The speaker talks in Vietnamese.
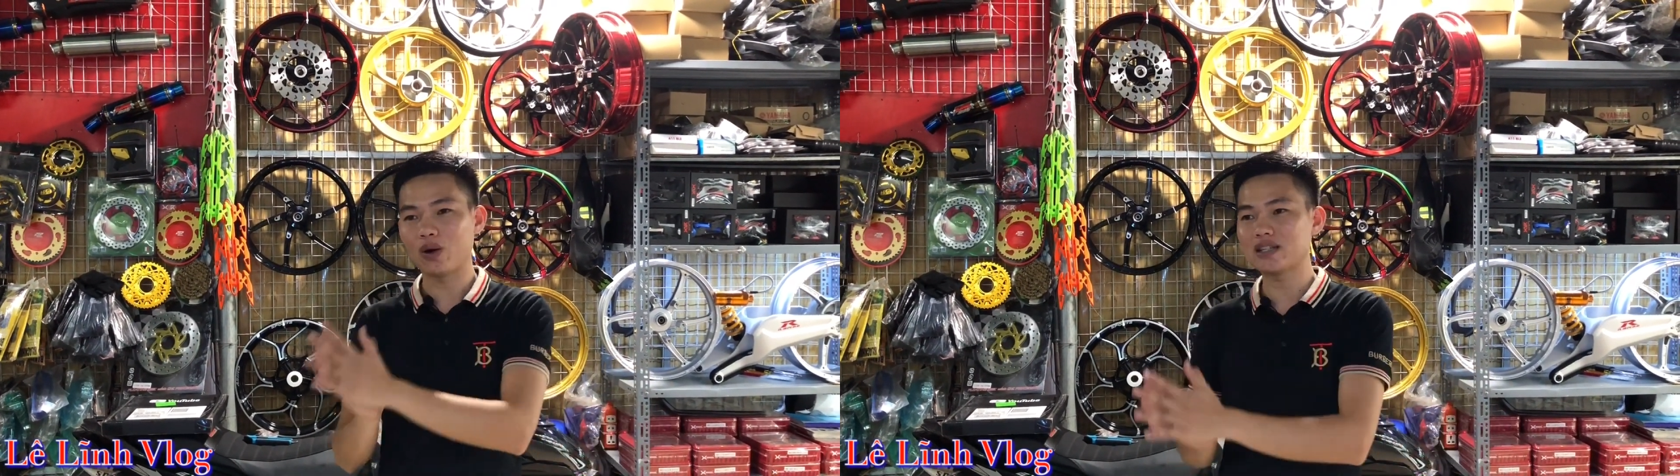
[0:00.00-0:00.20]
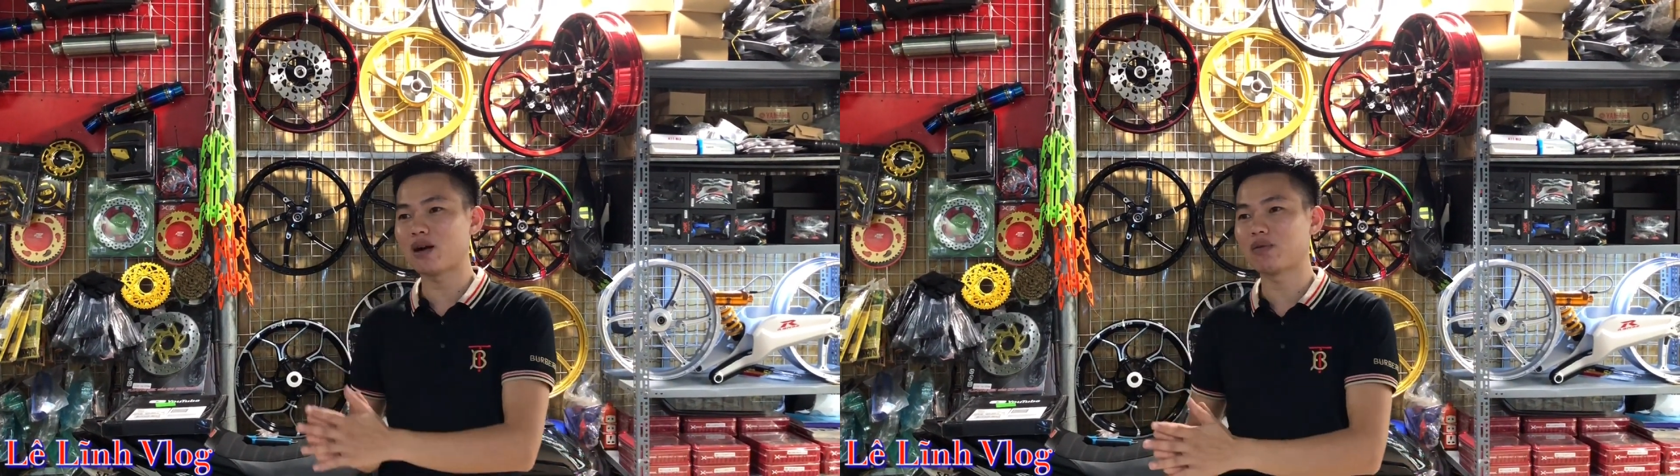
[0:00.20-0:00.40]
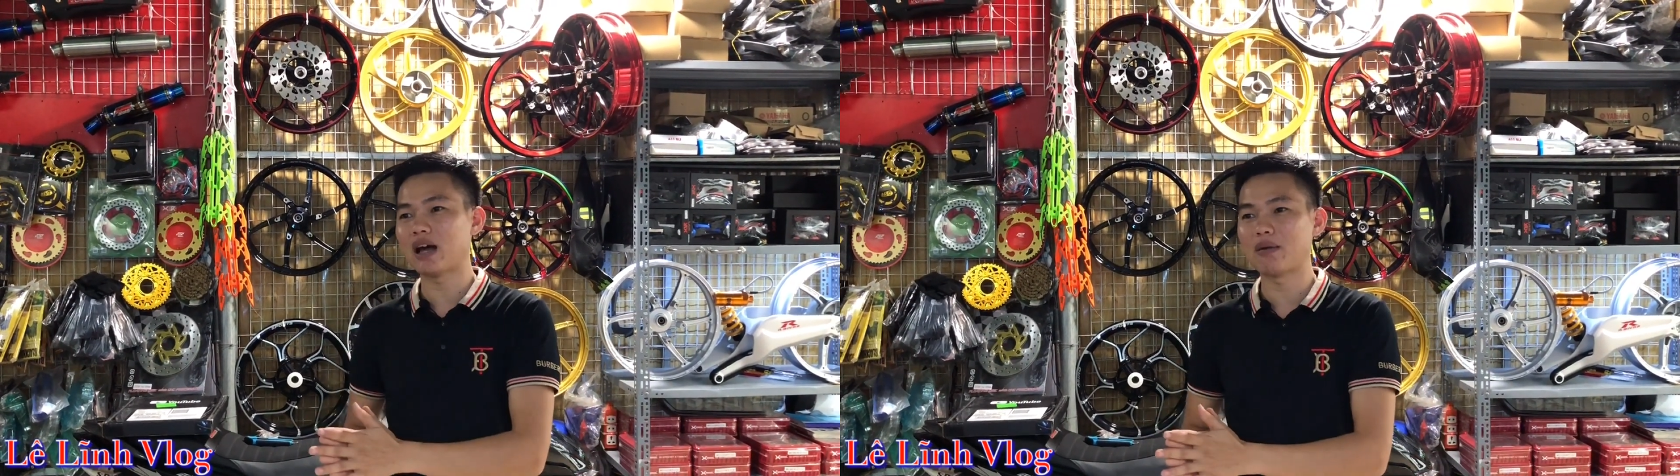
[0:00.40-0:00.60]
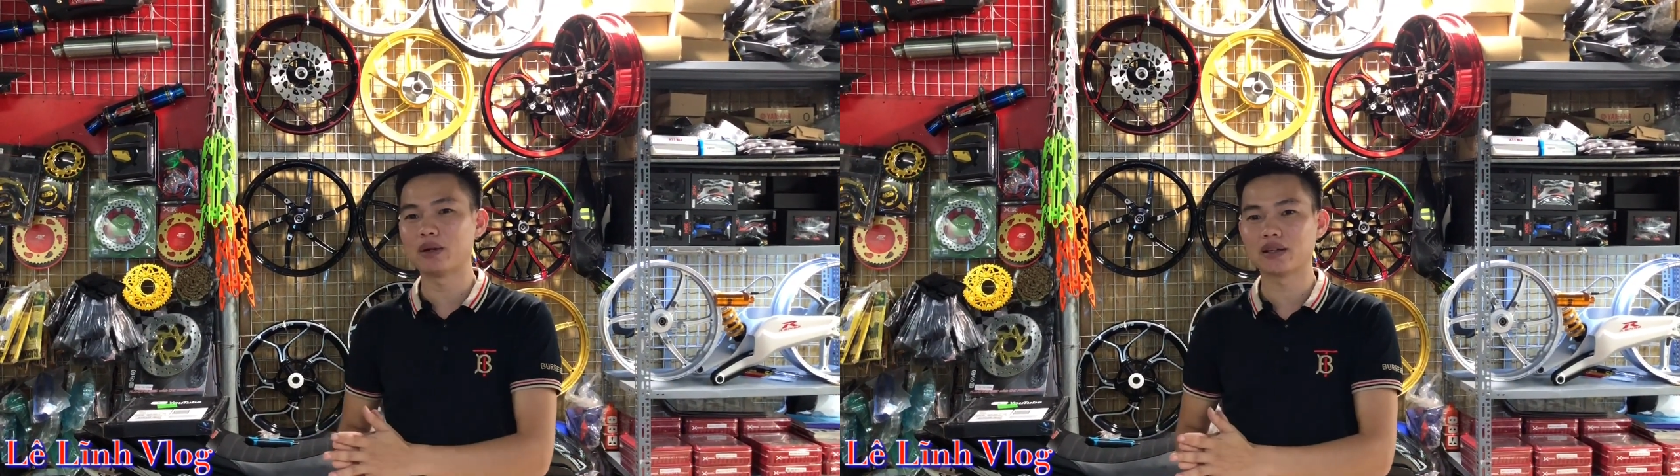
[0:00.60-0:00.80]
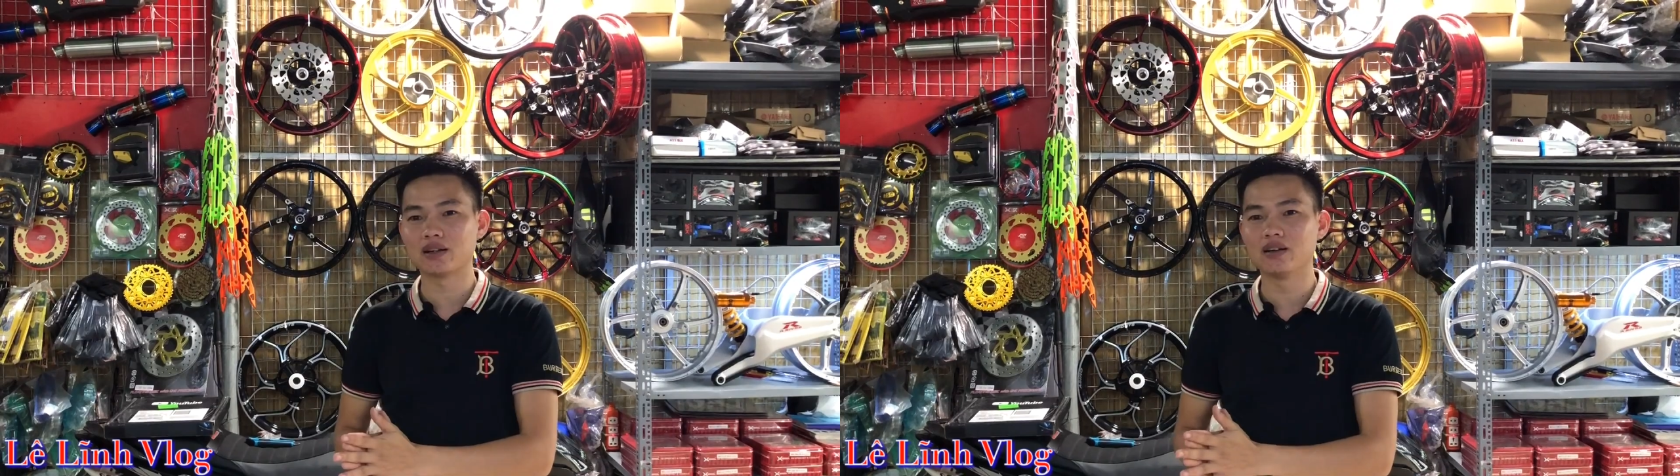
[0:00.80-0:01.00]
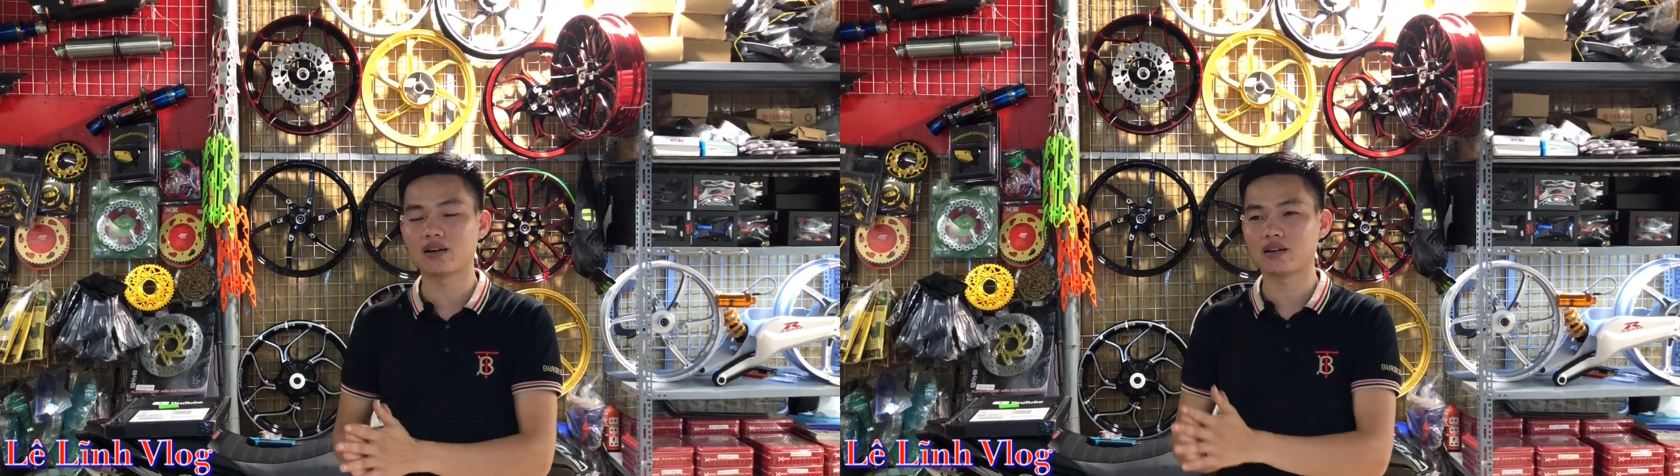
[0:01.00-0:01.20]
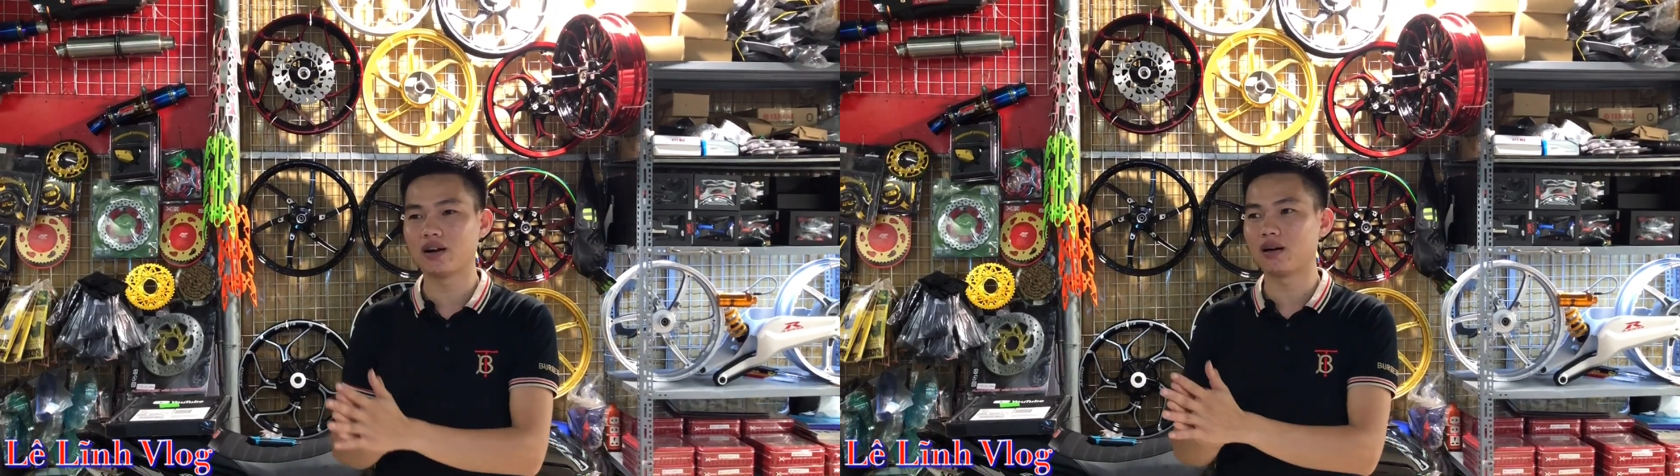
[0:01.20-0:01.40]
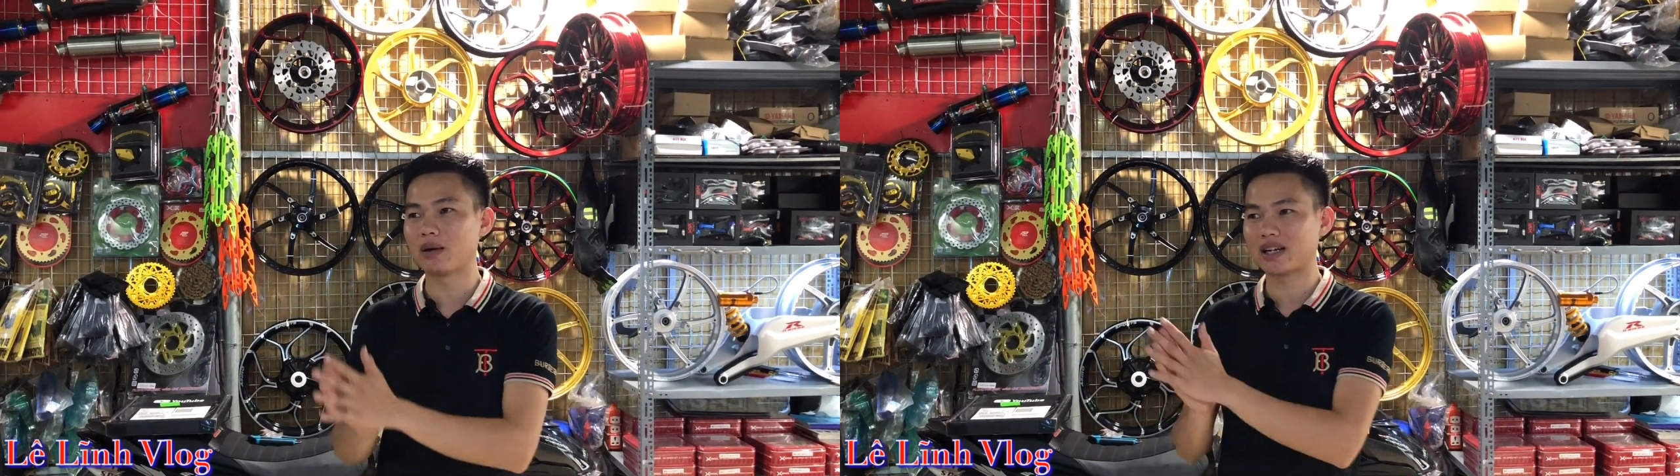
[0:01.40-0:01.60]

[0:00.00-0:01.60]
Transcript: quan trọng là mình được à,